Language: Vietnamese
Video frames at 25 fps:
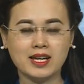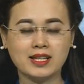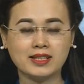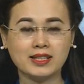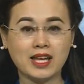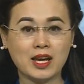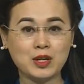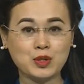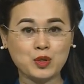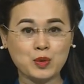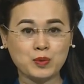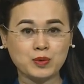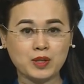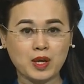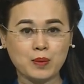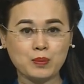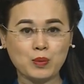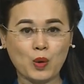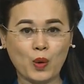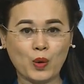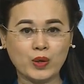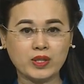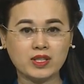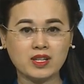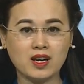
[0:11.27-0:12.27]
tại Trung tâm
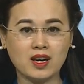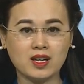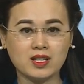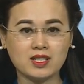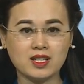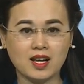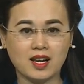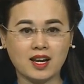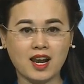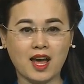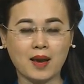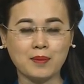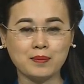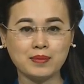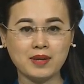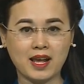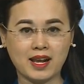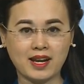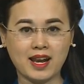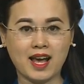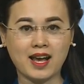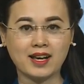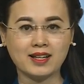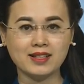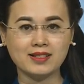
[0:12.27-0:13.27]
Hội trợ Triển lãm Đà
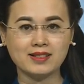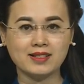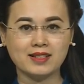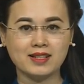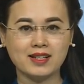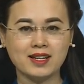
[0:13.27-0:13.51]
Nẵng.